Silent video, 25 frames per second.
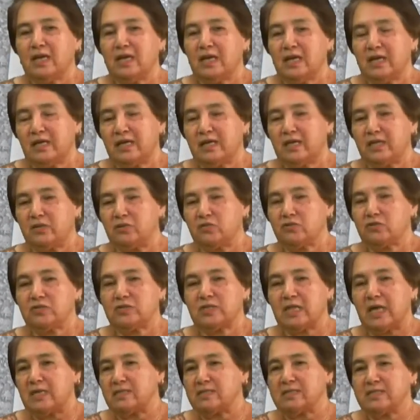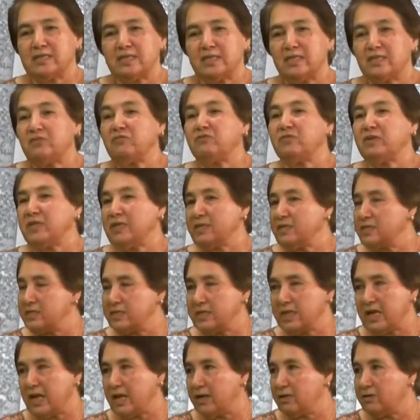y nos hace
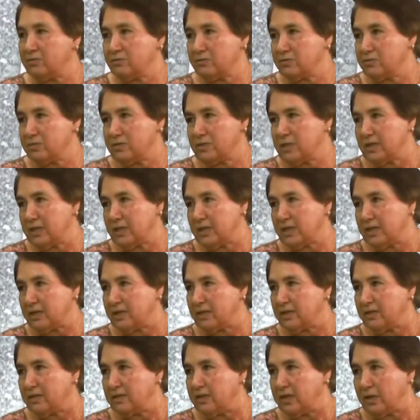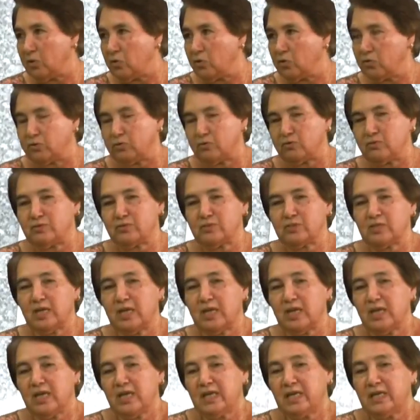diferenciarnos de, otros.
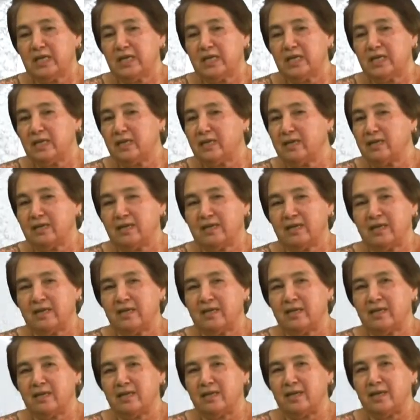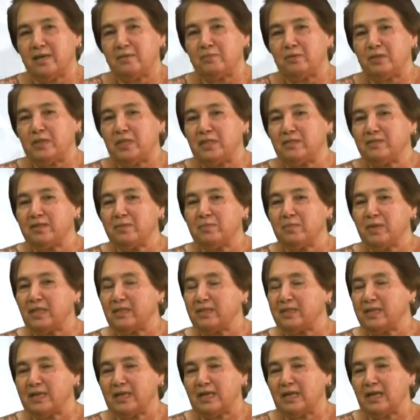Y eh,
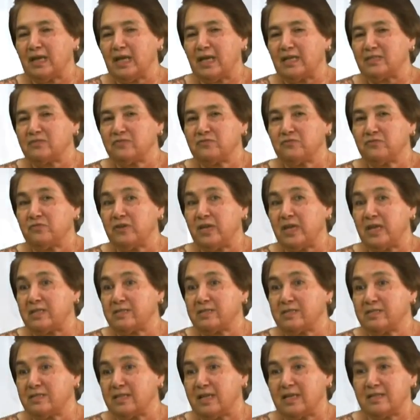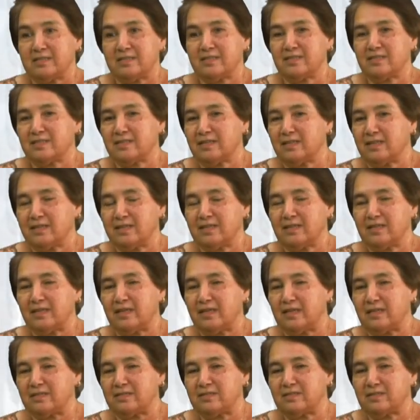evidentemente que las fiestas eh,
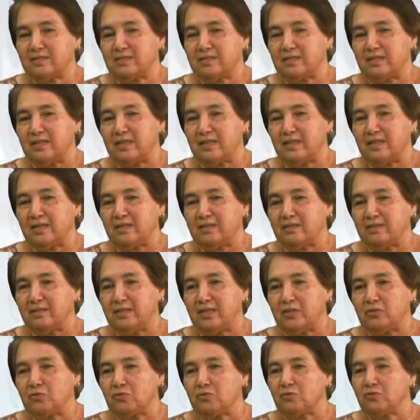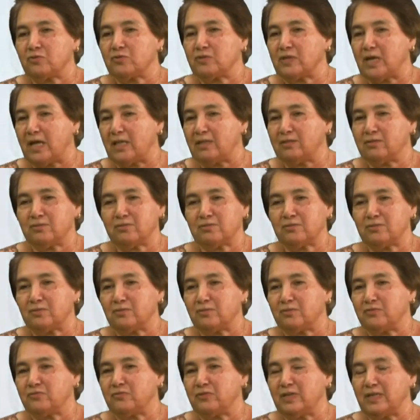este, de Todos Santos o
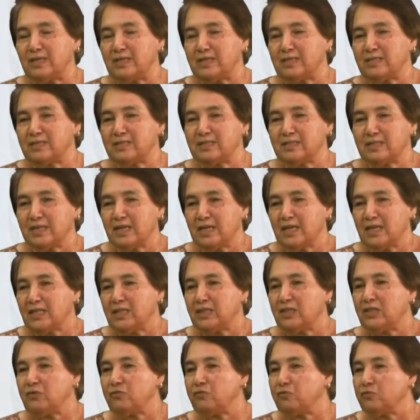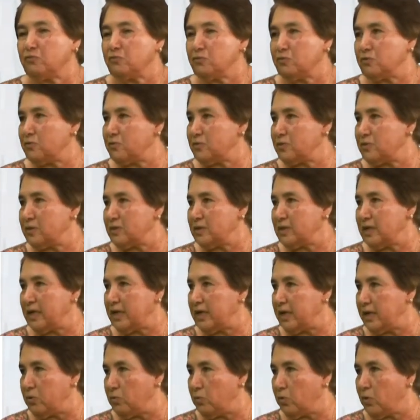los fieles difuntos
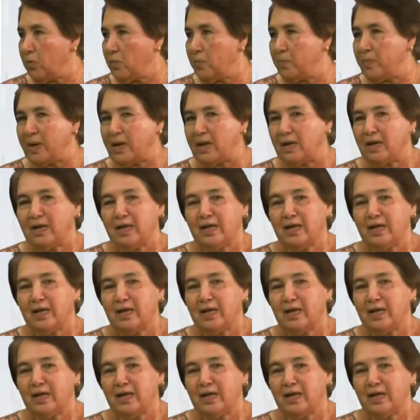en Europa